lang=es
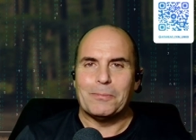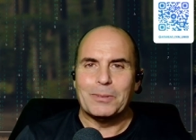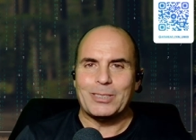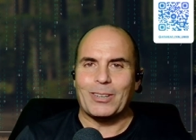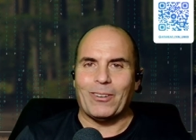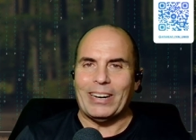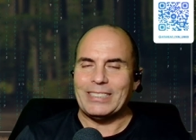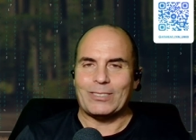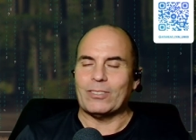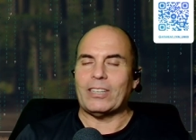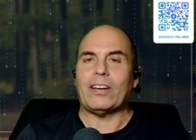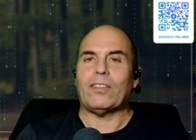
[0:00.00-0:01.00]
mucho con
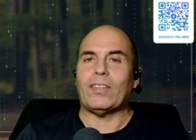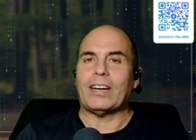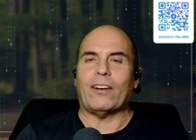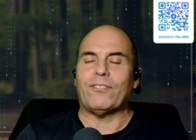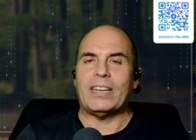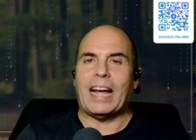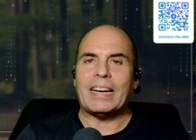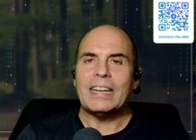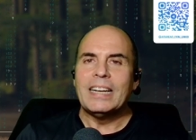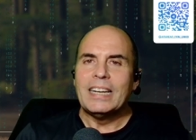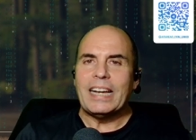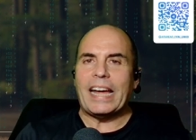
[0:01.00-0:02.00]
esto. Quiero decir que al final
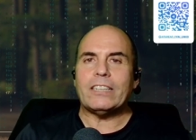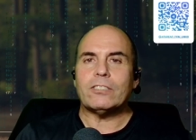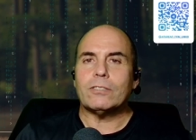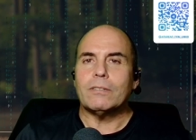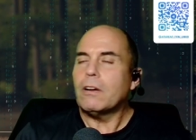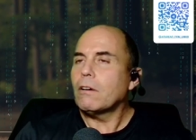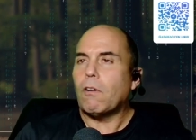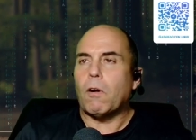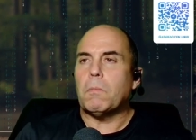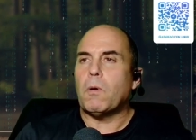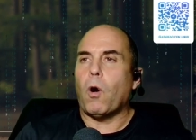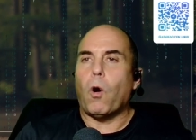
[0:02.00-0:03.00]
es
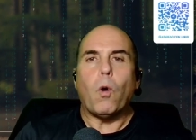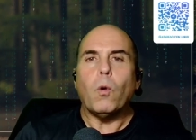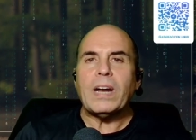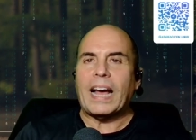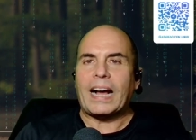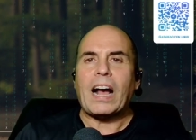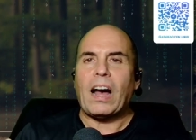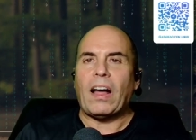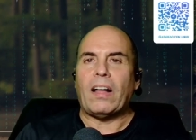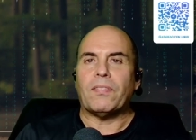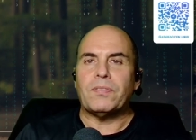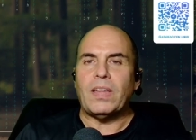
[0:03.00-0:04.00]
como una
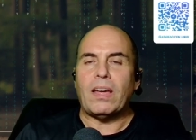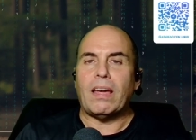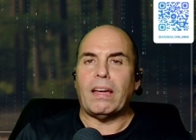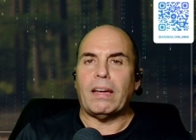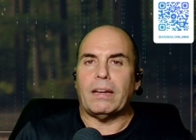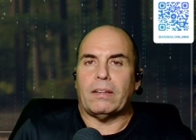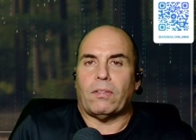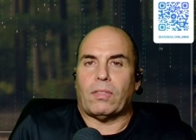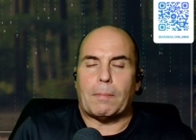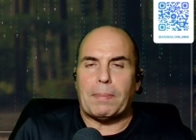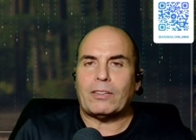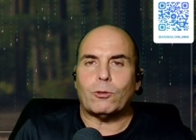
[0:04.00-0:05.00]
caja de
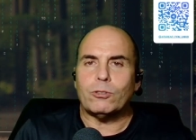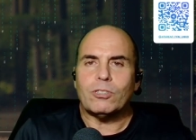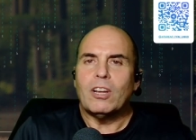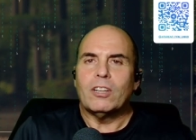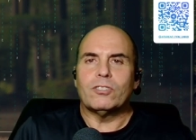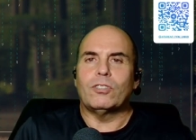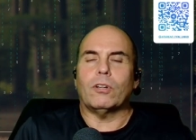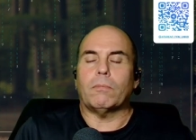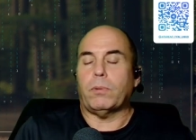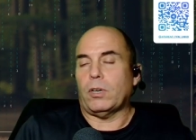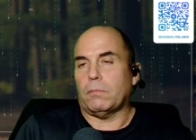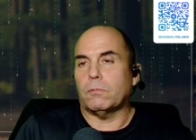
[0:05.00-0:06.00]
zapatos,
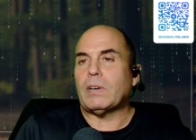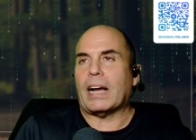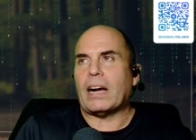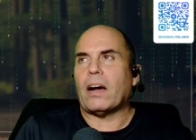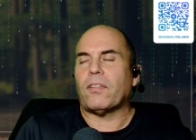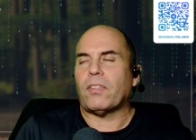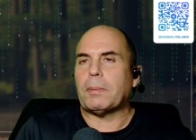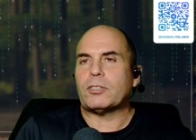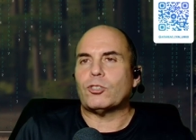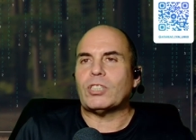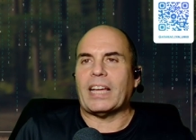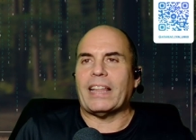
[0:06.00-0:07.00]
bueno, una caja de
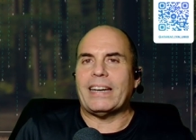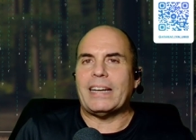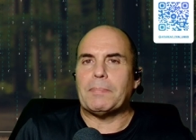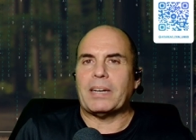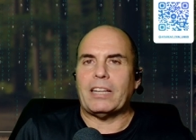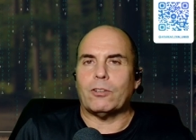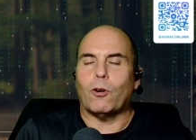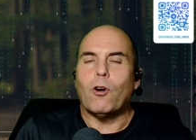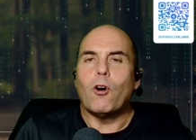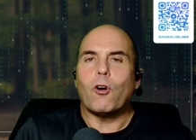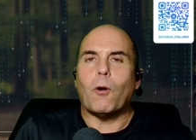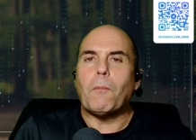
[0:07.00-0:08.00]
zapatos se quedaría pequeño,
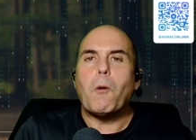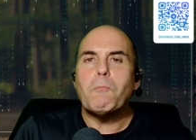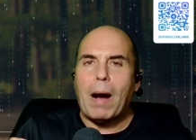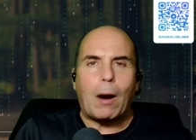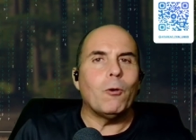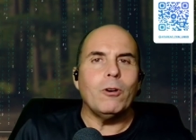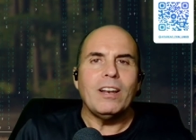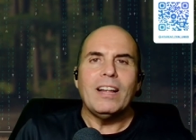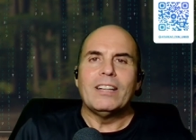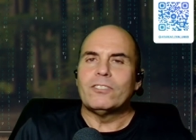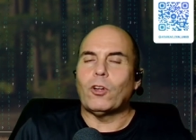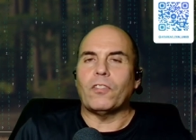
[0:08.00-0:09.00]
como un baúl
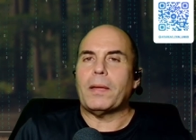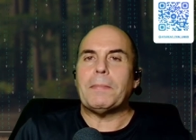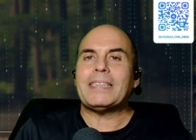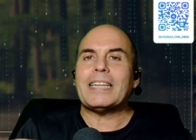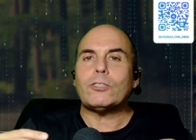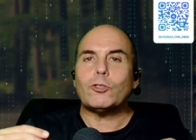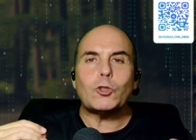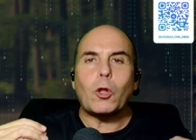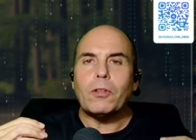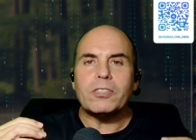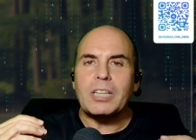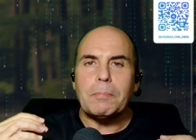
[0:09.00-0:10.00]
donde metes
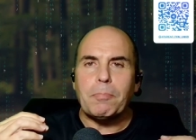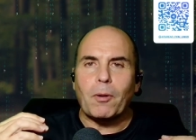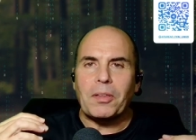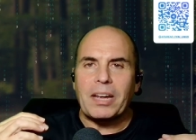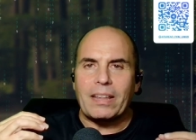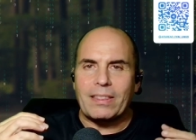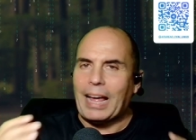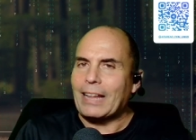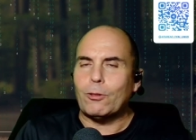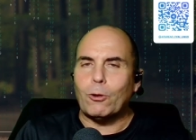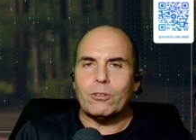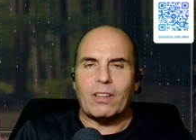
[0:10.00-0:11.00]
todo tipo de
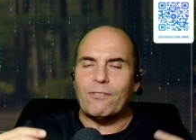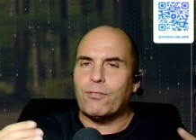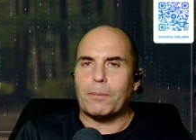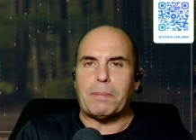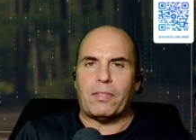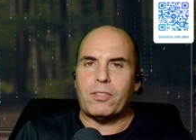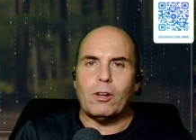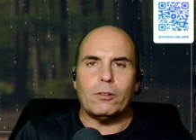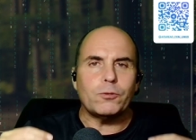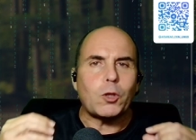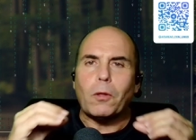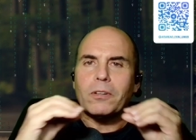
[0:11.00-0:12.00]
datos, de
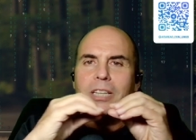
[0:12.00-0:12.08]
información, todo